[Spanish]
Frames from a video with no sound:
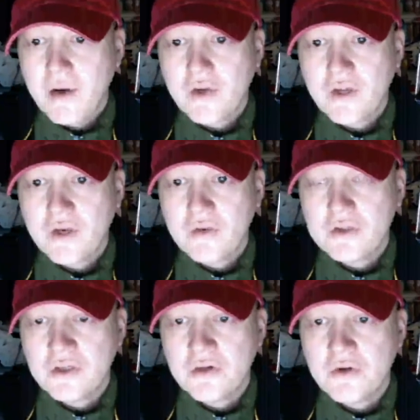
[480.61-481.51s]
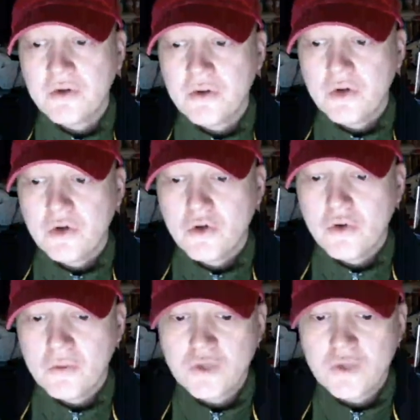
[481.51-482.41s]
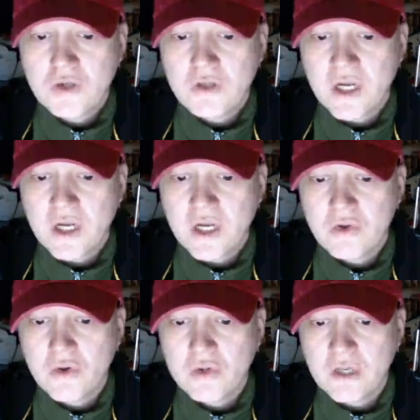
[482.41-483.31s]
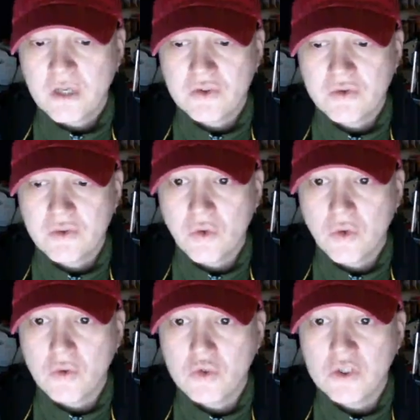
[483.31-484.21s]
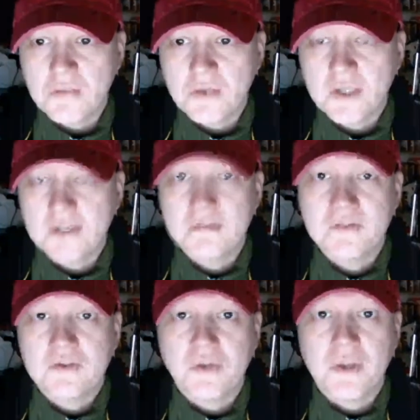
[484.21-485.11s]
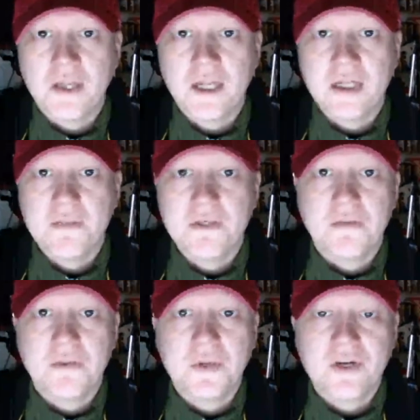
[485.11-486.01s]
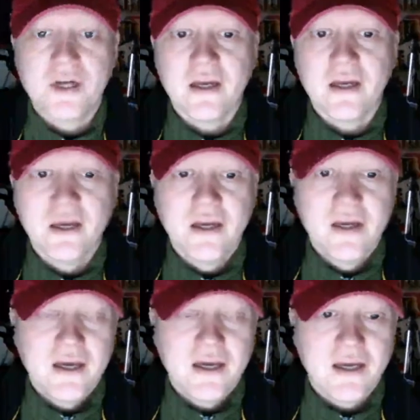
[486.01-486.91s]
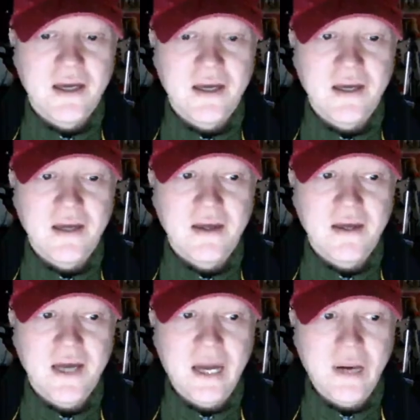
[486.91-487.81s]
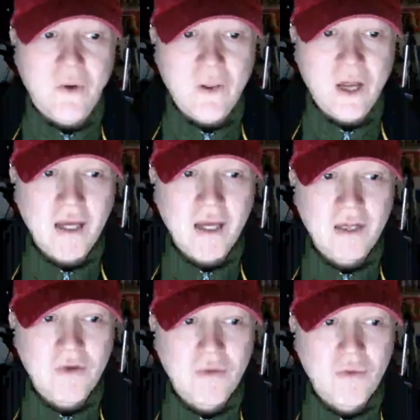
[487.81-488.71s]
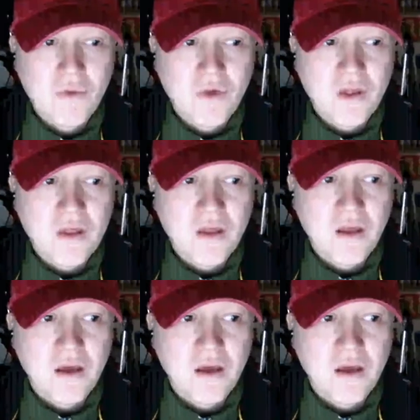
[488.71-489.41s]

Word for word: te guste o no, como es una cosa que solo lo sabes tú, o incluso te puedes sorprender a ti mismo viendo que, algo, cuando la gente, todo el mundo dice,